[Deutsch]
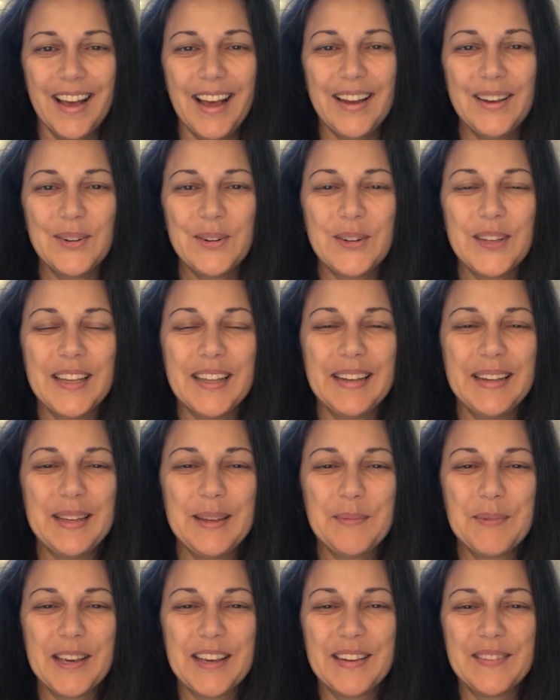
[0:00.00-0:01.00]
Hallo ihr
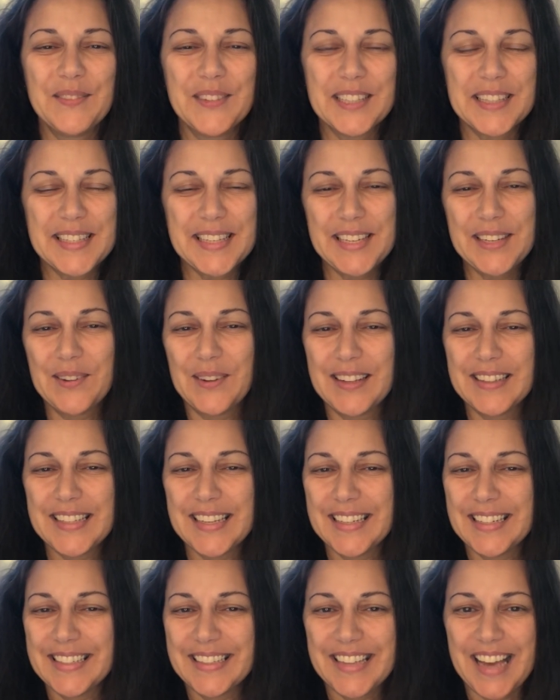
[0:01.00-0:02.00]
Lieben, wir ziehen heute
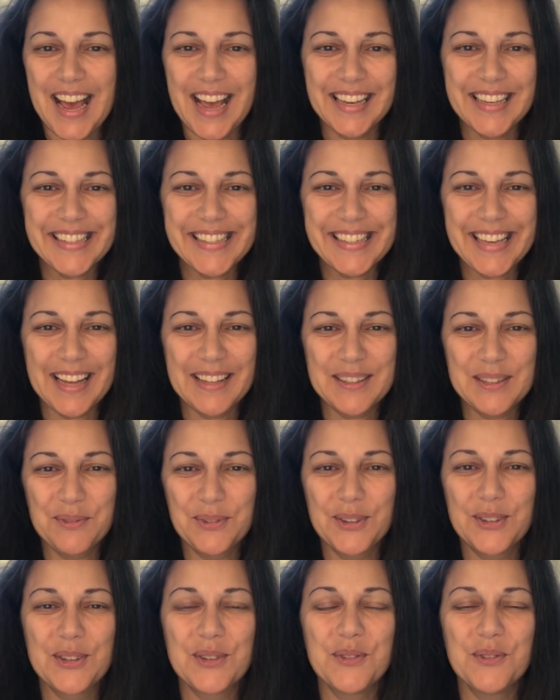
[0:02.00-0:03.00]
eine Tageskarte
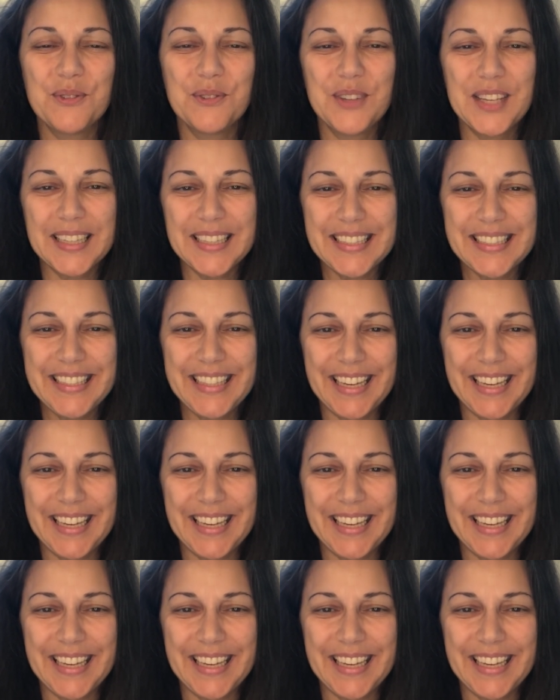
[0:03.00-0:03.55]
für den 4.